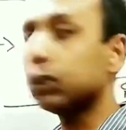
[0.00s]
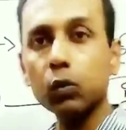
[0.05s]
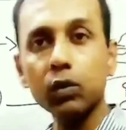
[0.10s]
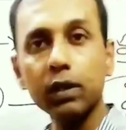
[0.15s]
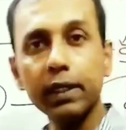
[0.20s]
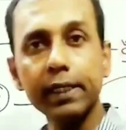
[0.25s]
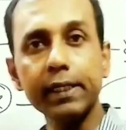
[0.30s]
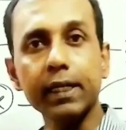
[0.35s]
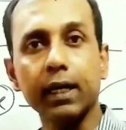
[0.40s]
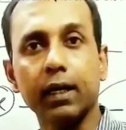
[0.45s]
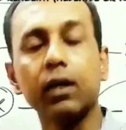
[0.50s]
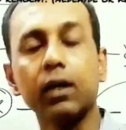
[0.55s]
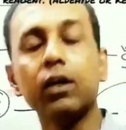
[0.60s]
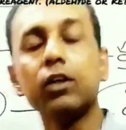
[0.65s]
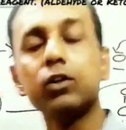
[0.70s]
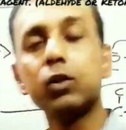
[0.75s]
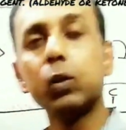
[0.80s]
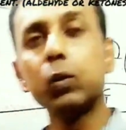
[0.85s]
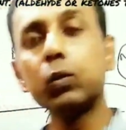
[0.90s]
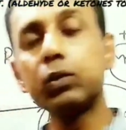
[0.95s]
कीटोन लिया
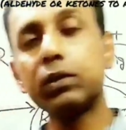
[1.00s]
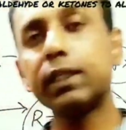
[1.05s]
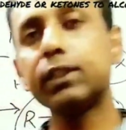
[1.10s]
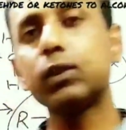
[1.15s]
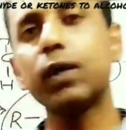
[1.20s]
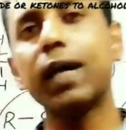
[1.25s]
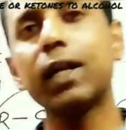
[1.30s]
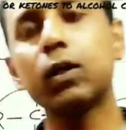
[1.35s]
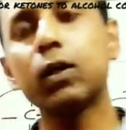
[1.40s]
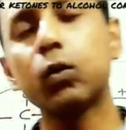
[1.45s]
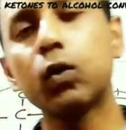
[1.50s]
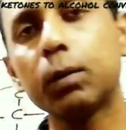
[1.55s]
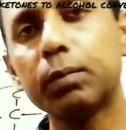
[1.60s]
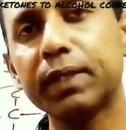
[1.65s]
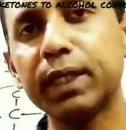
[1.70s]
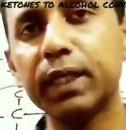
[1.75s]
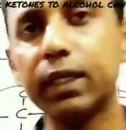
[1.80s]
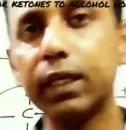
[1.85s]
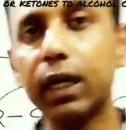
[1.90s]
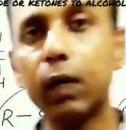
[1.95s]
तो उससे जो एल्कोहल
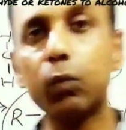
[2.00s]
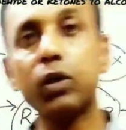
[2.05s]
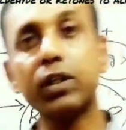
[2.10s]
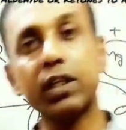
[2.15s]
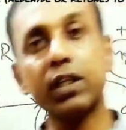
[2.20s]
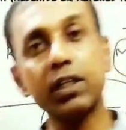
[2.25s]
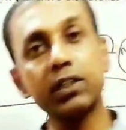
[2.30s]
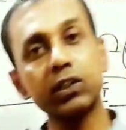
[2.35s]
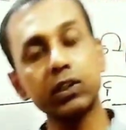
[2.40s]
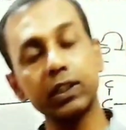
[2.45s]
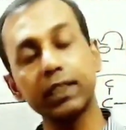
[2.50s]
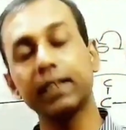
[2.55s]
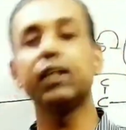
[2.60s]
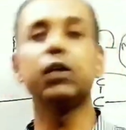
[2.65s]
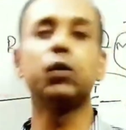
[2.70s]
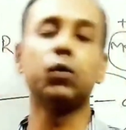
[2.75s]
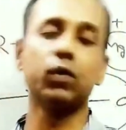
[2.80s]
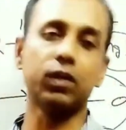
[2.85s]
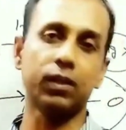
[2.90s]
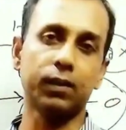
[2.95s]
बनेगा वो
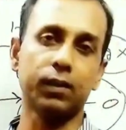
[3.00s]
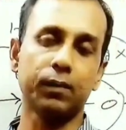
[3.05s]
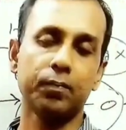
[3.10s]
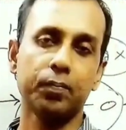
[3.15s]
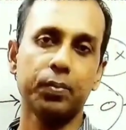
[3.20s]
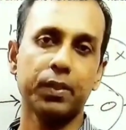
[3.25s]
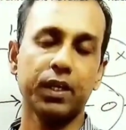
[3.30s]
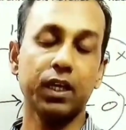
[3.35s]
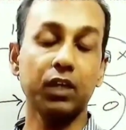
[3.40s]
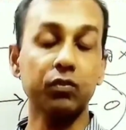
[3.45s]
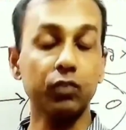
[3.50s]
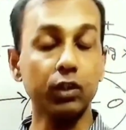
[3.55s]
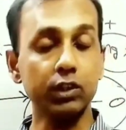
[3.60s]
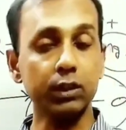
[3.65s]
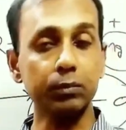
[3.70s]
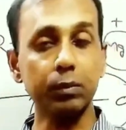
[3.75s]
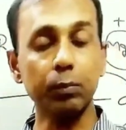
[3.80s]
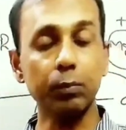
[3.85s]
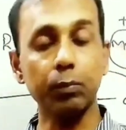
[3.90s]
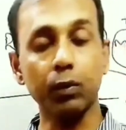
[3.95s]
टर्सियरी होगा
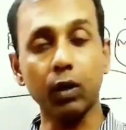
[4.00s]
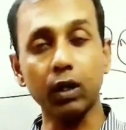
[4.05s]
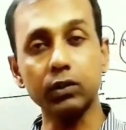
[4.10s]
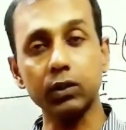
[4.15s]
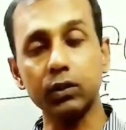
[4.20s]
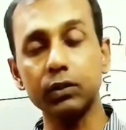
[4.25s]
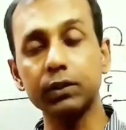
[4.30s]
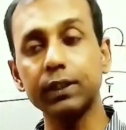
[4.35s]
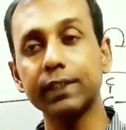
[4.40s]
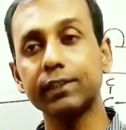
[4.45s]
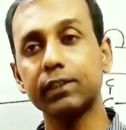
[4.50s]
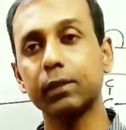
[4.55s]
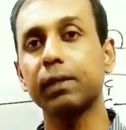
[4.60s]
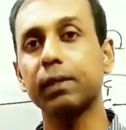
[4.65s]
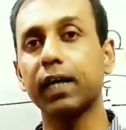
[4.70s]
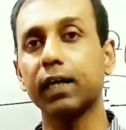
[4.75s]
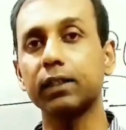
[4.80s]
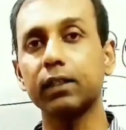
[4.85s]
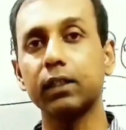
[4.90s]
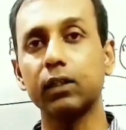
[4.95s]
कन्वर्जन में बहुत जरूरी है
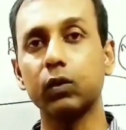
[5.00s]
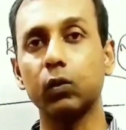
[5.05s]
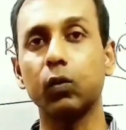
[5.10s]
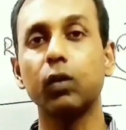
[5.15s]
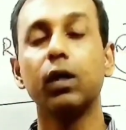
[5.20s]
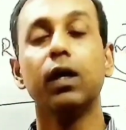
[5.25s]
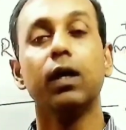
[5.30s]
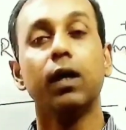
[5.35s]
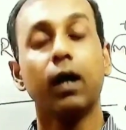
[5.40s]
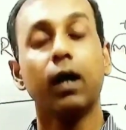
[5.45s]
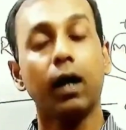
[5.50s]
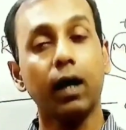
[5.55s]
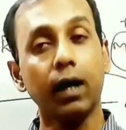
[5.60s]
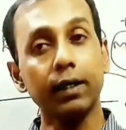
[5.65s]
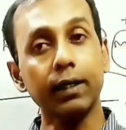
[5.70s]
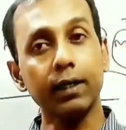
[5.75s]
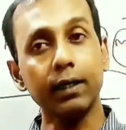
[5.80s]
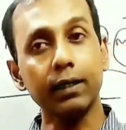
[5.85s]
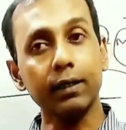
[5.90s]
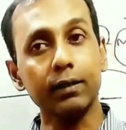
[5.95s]
सब याद रखो
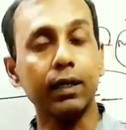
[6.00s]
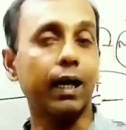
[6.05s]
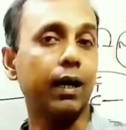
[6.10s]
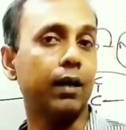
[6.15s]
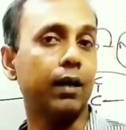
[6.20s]
अगर